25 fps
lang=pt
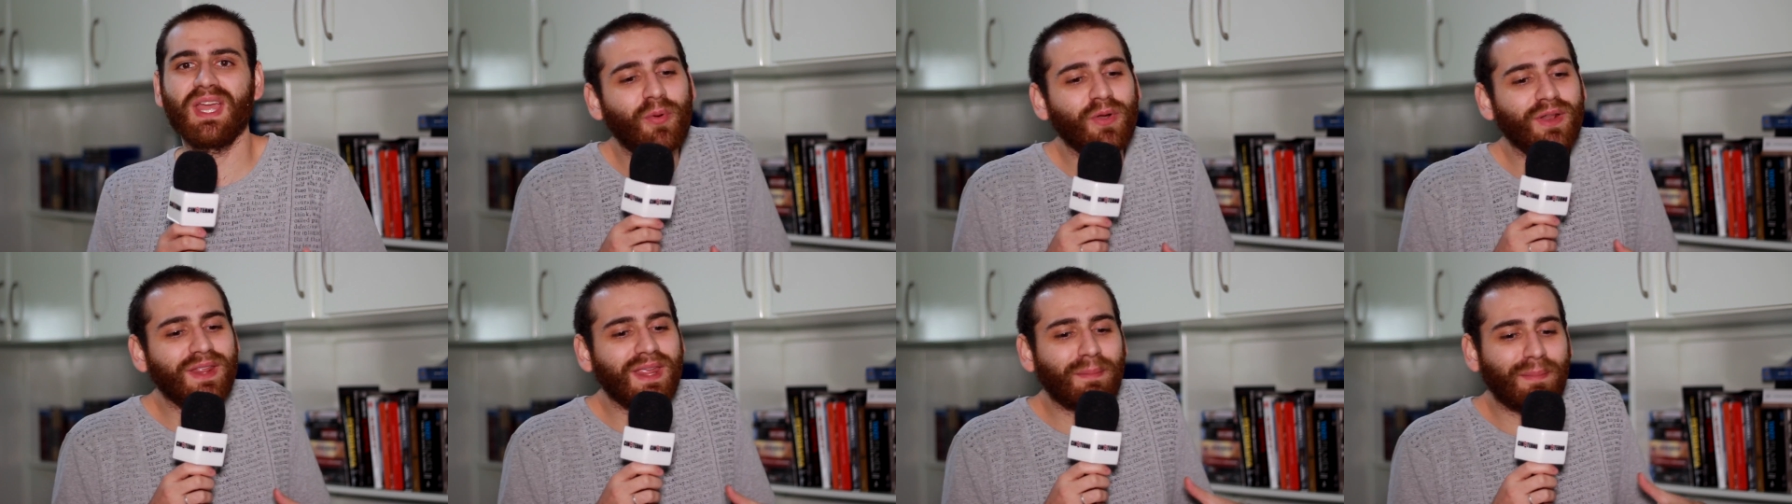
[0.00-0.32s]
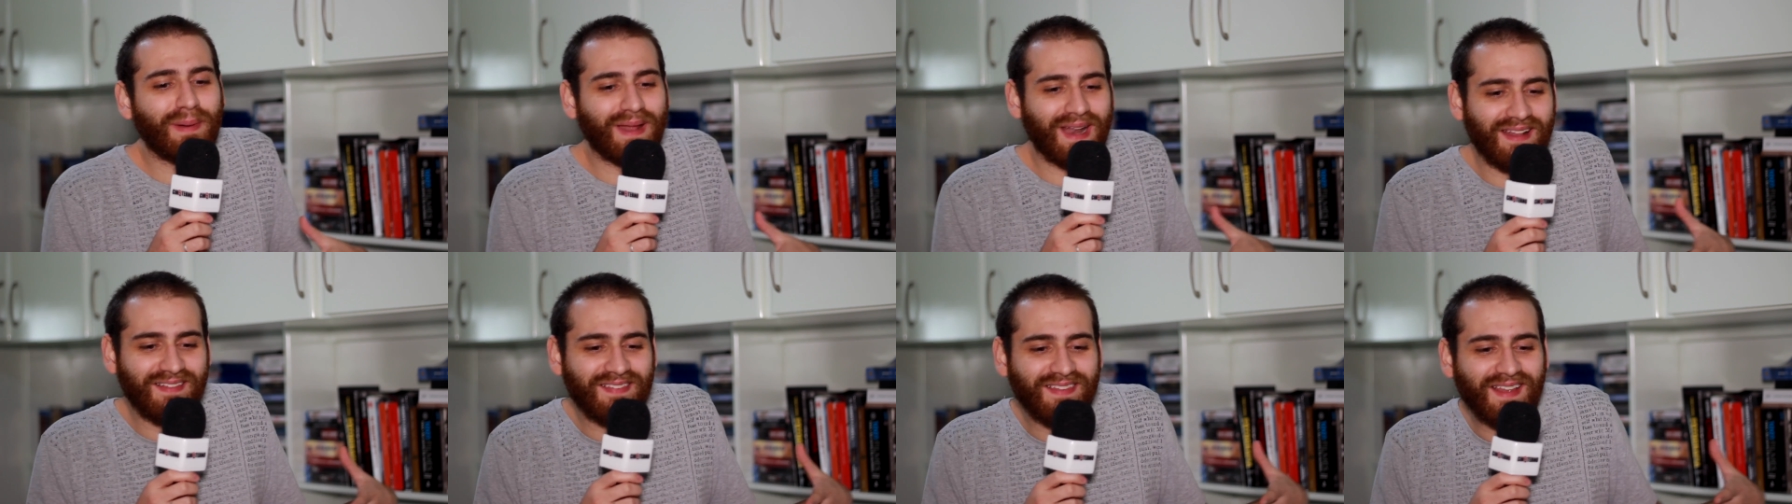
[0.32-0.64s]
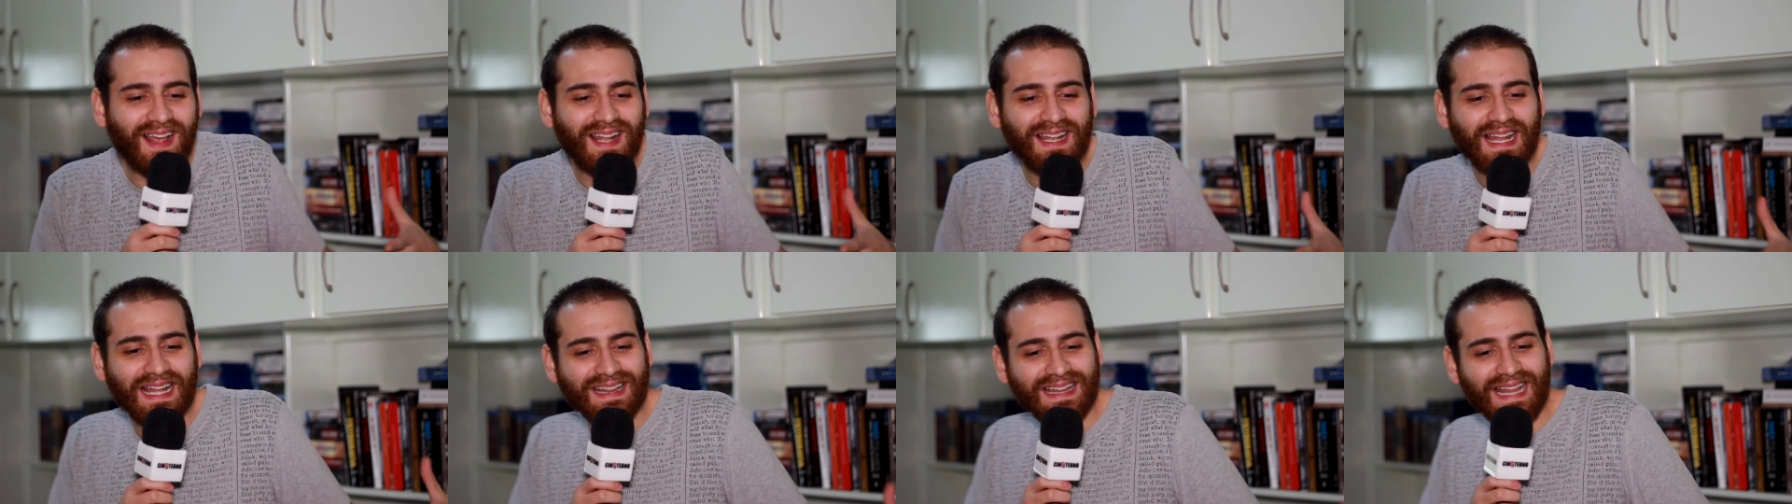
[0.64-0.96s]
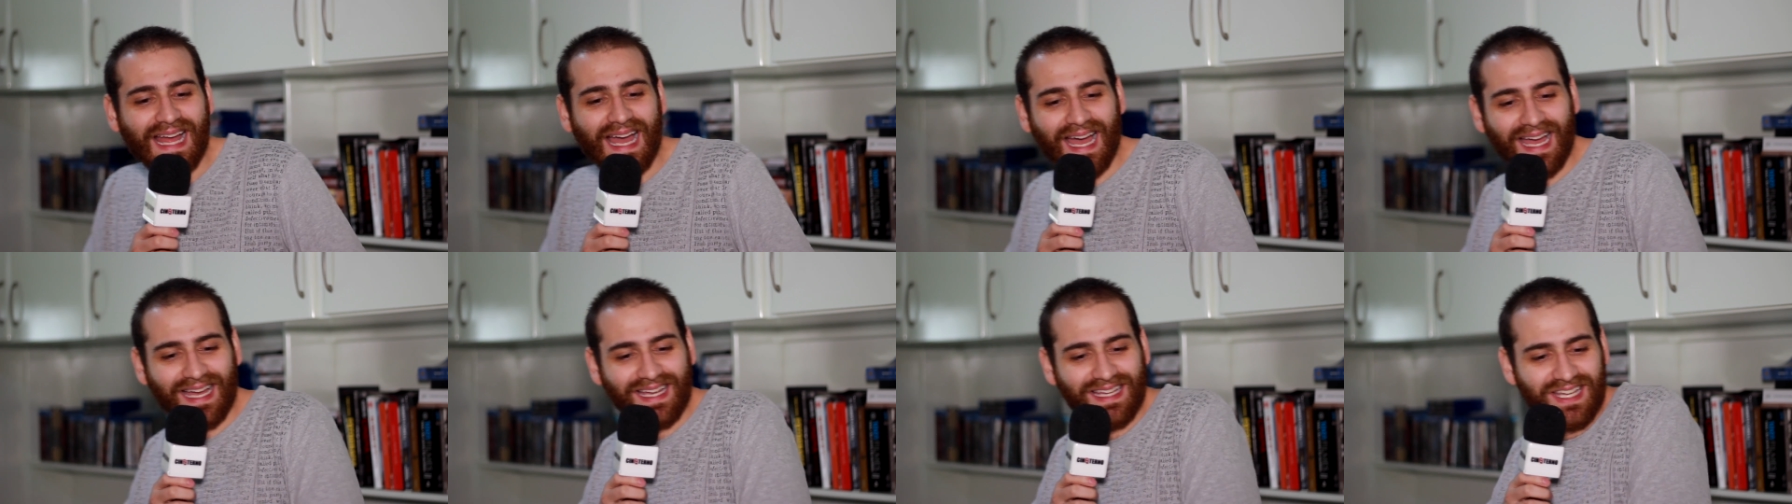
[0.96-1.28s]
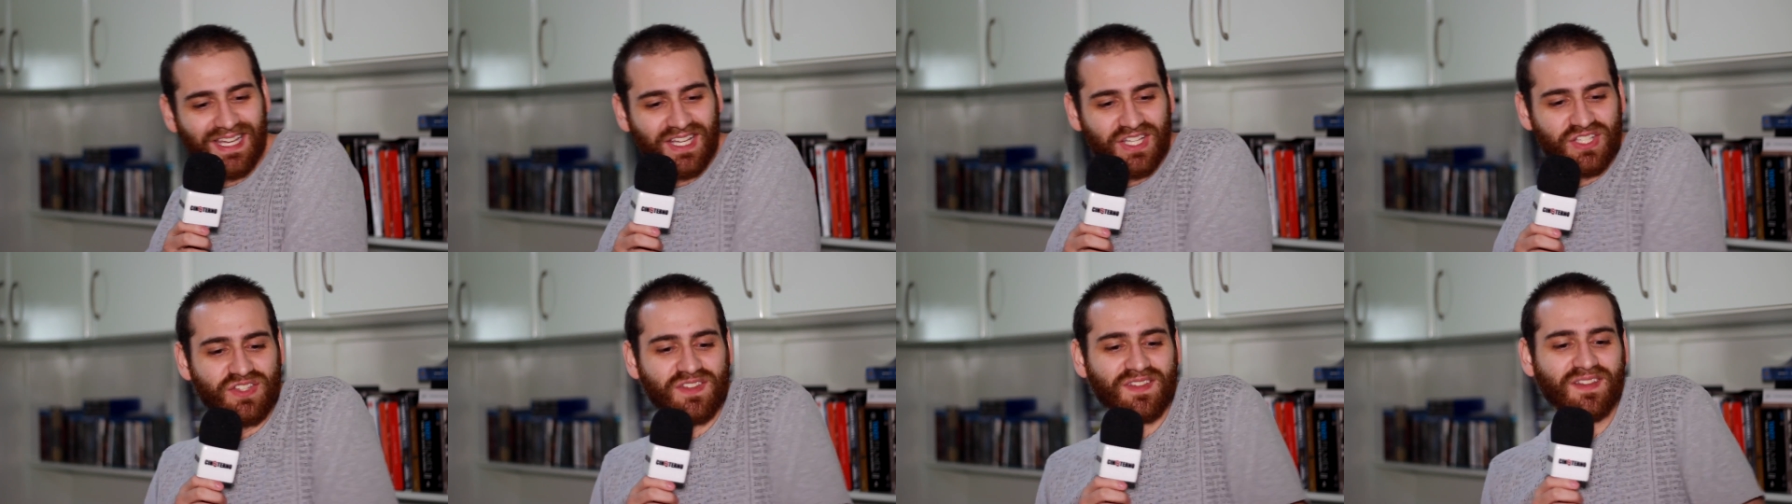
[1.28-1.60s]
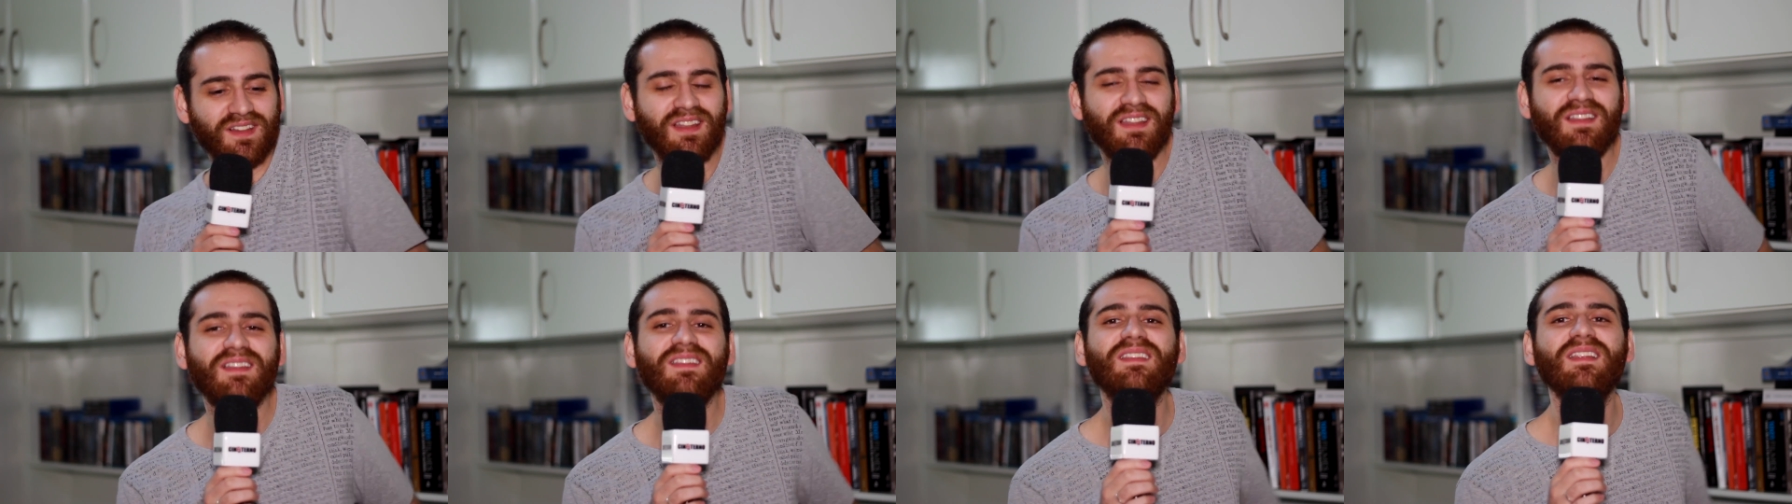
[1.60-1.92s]
porque parece que ela tá
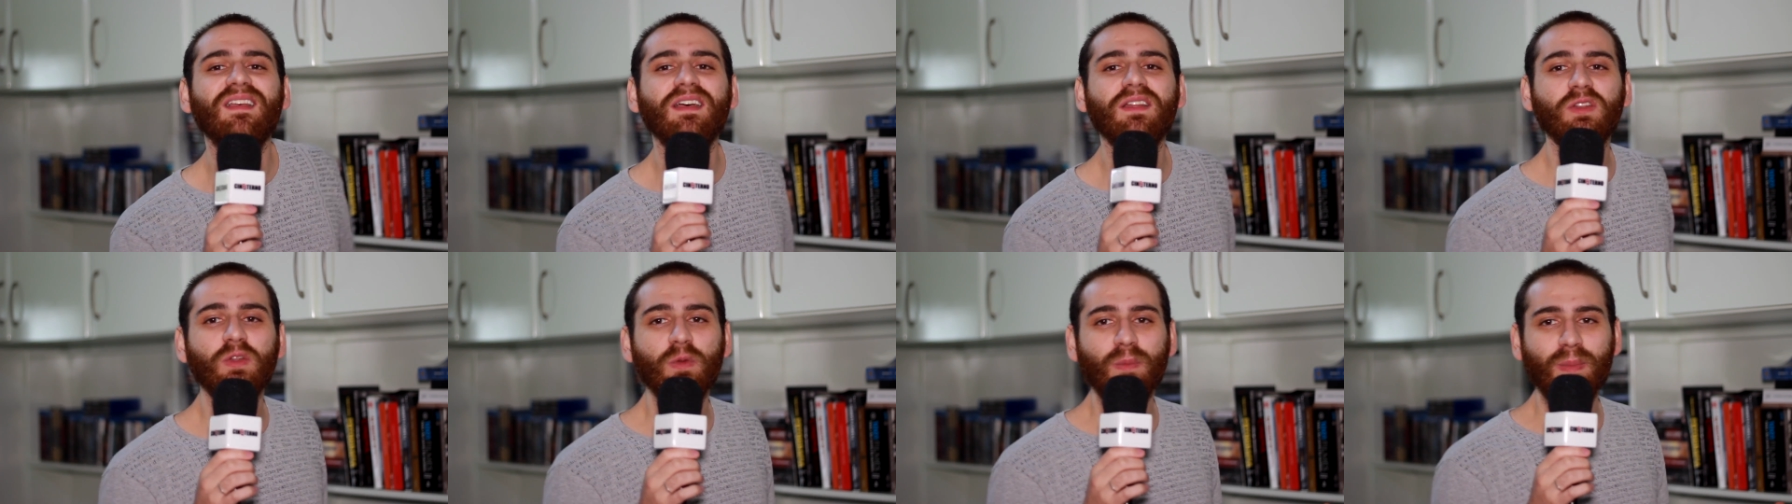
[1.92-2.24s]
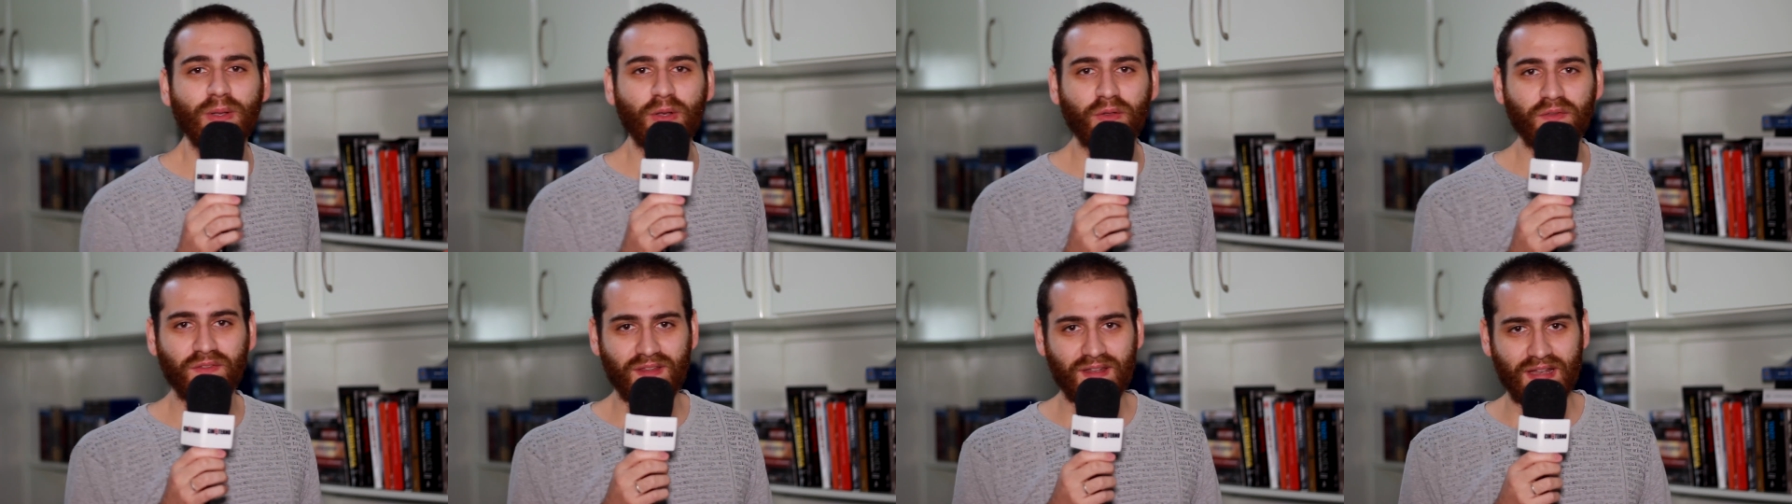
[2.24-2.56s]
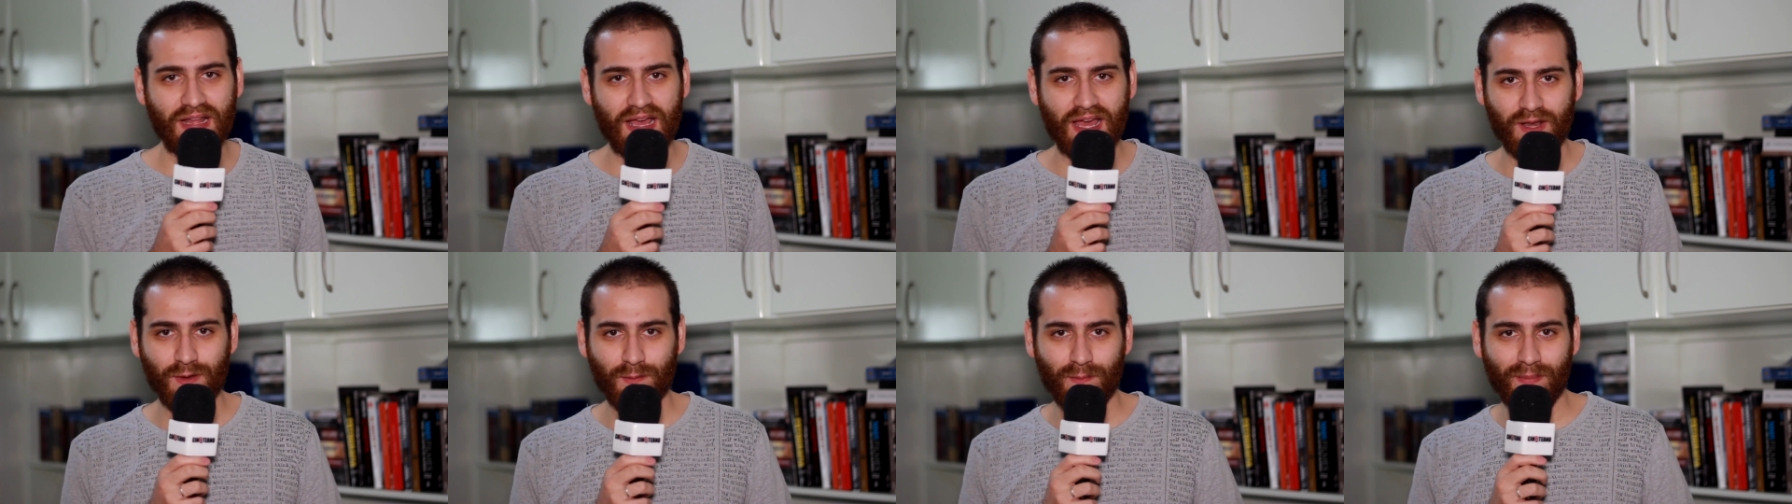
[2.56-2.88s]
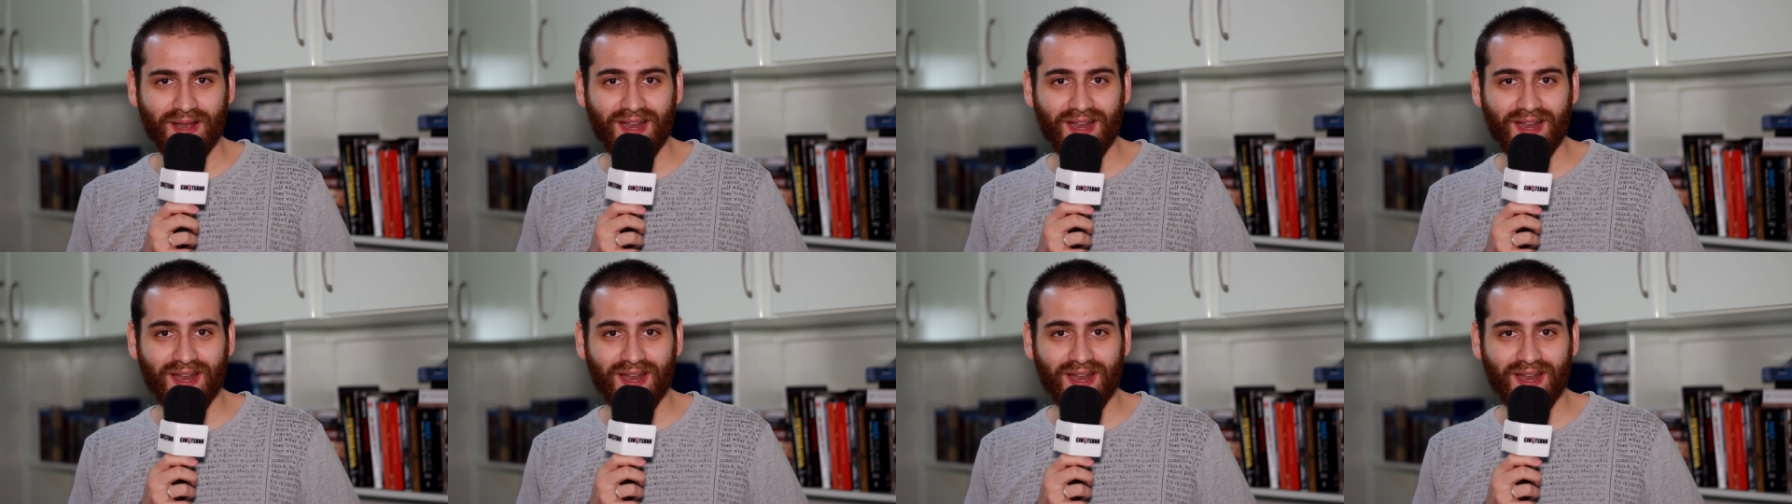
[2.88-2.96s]
deslizando pelo cenário,